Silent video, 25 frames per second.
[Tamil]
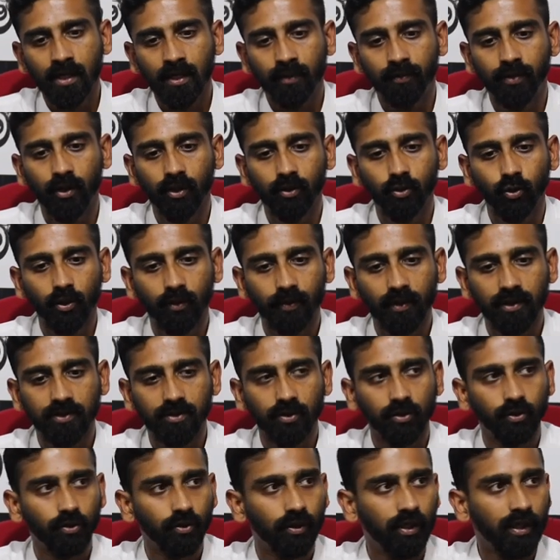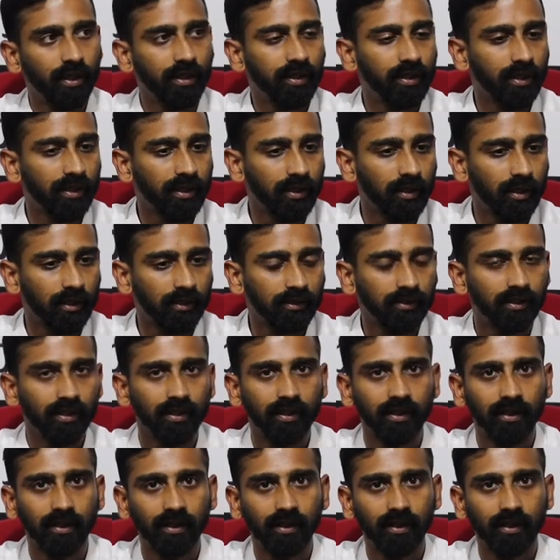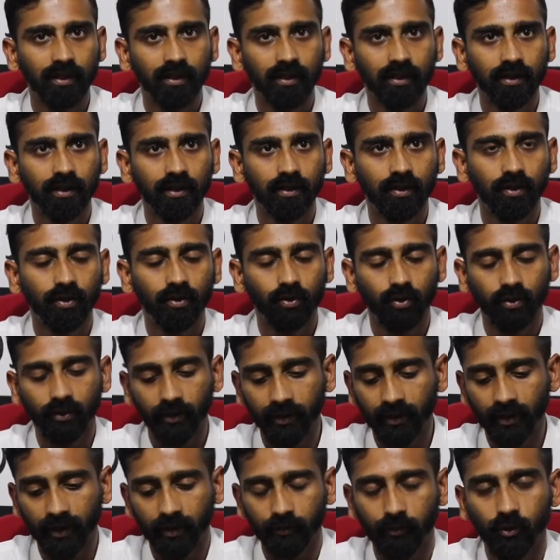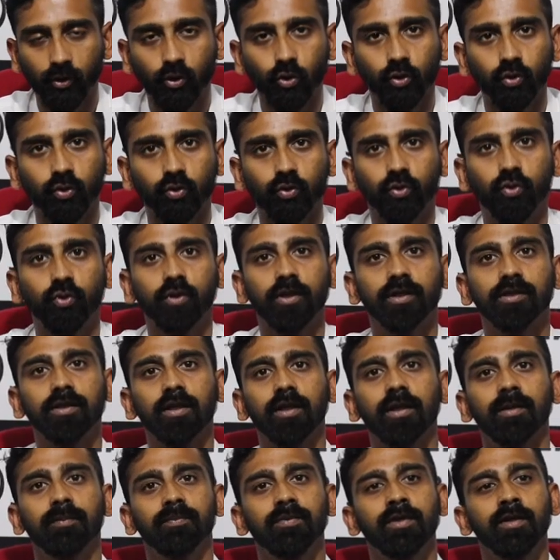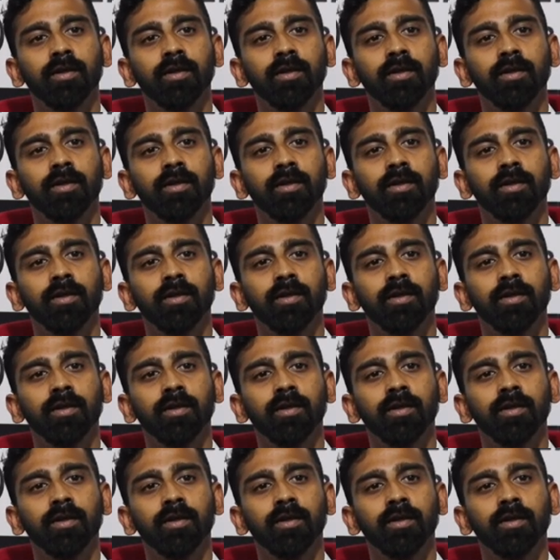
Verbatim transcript: இப்போ குறிப்பாக சொல்லணுன்னா இன்றைக்கி நடந்த ஒருங்கிணைப்பு குழு கூட்டத்தில்